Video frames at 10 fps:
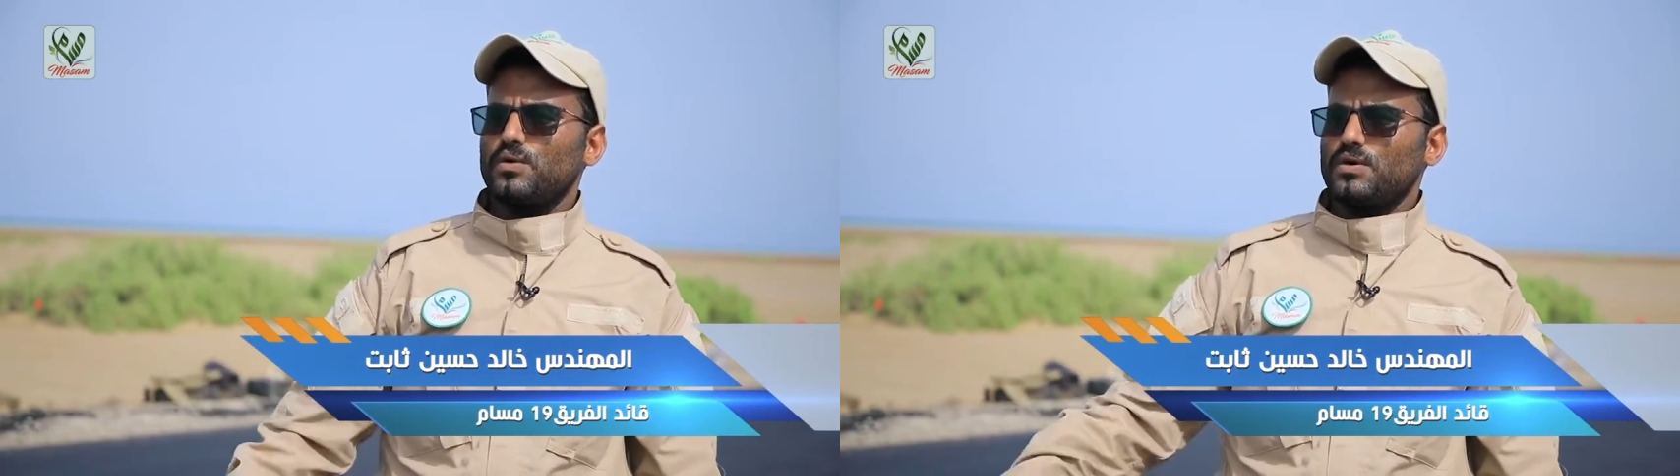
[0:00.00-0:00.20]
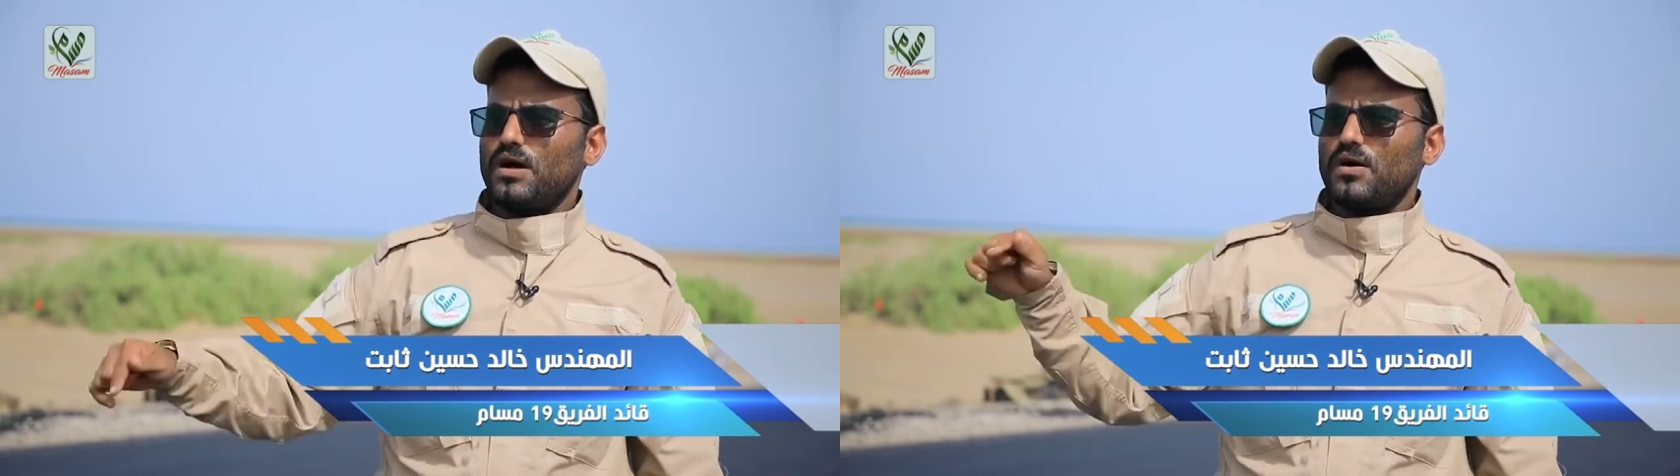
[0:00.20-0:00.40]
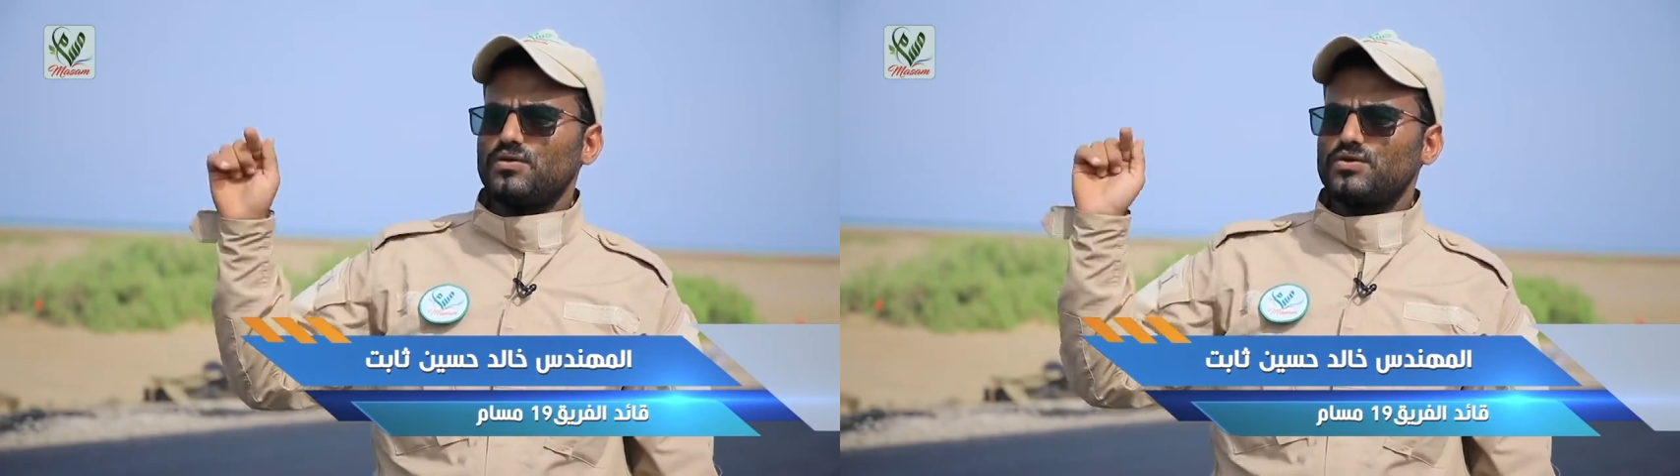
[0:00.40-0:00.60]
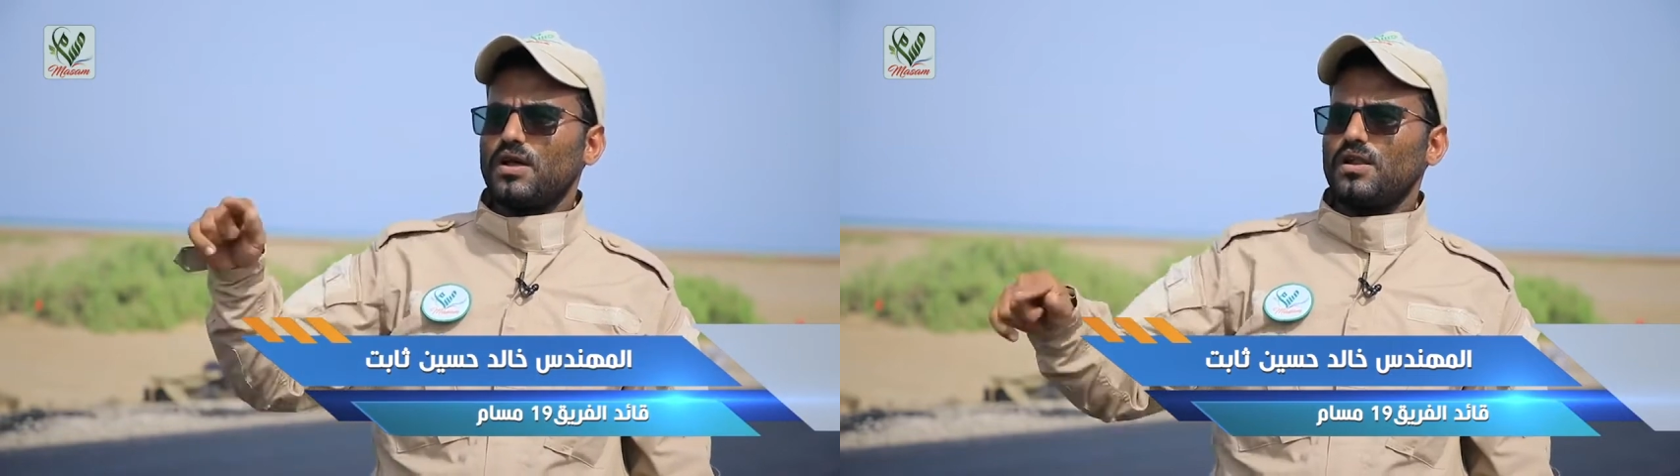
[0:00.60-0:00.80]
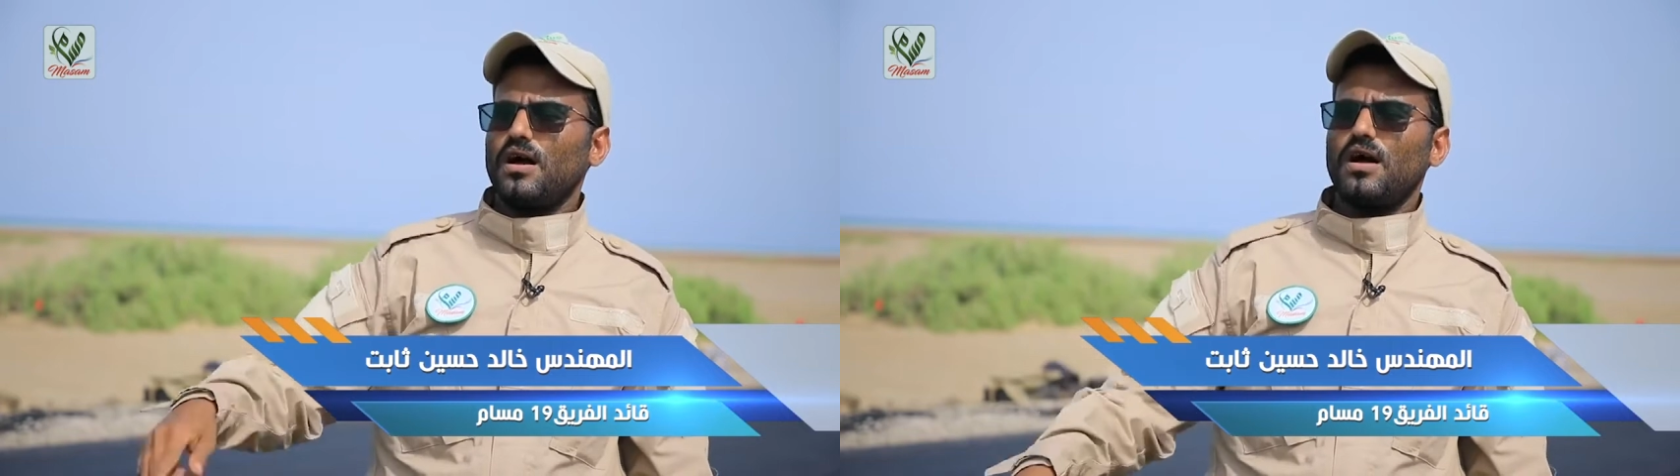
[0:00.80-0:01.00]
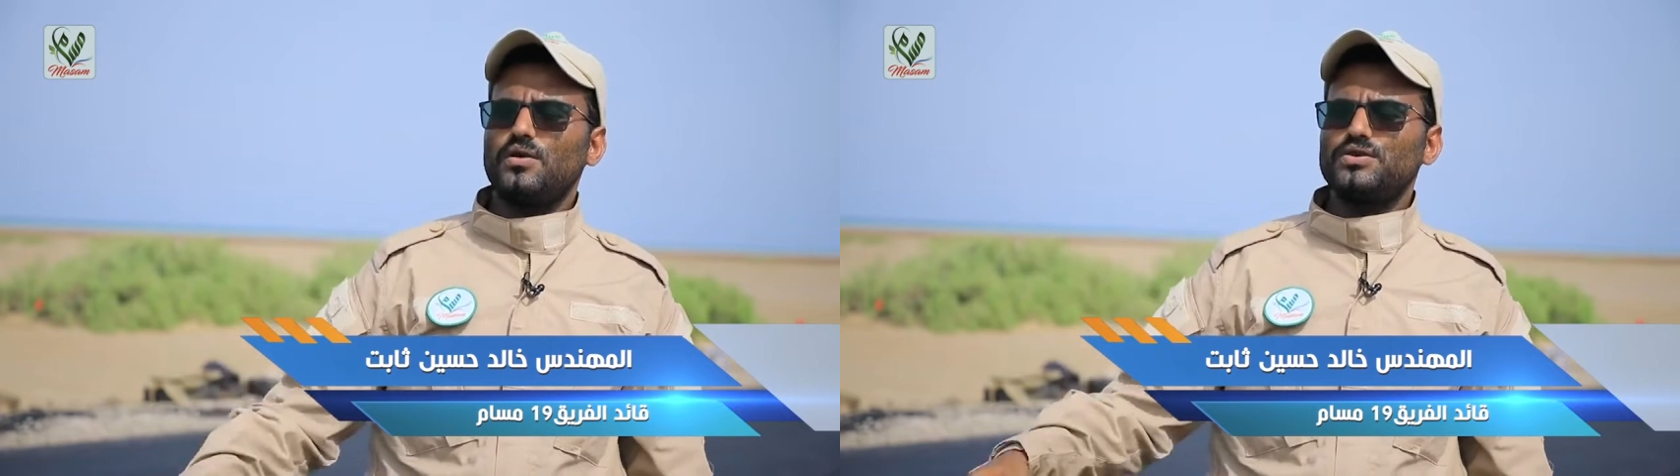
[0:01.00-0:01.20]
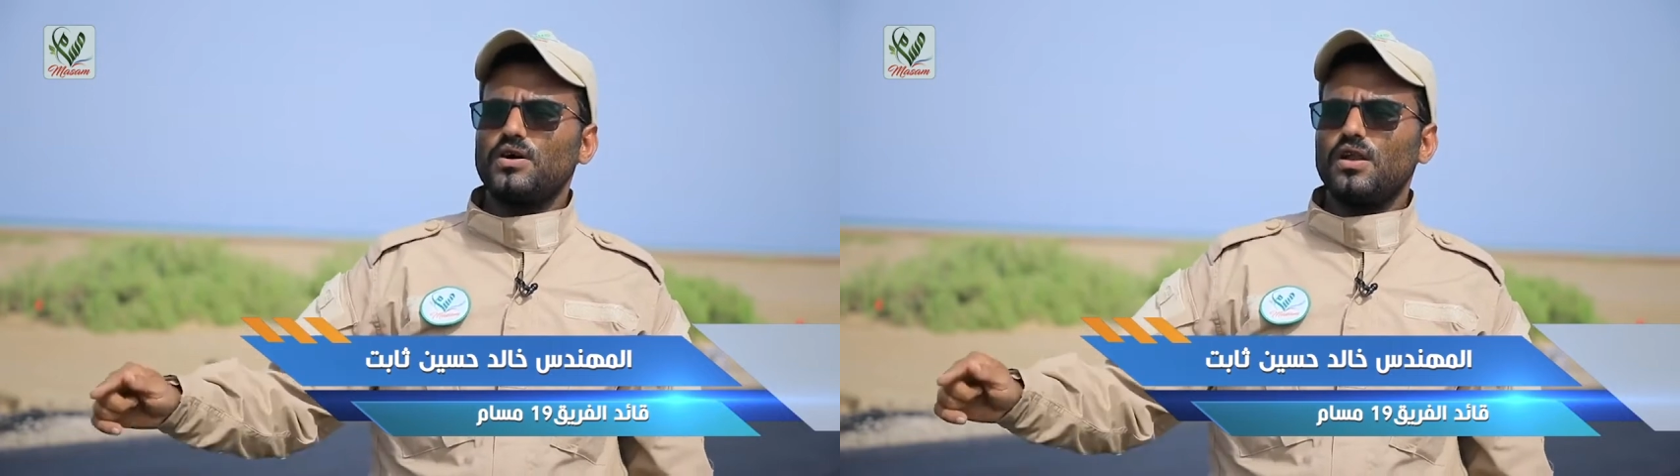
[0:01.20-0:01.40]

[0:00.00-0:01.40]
وان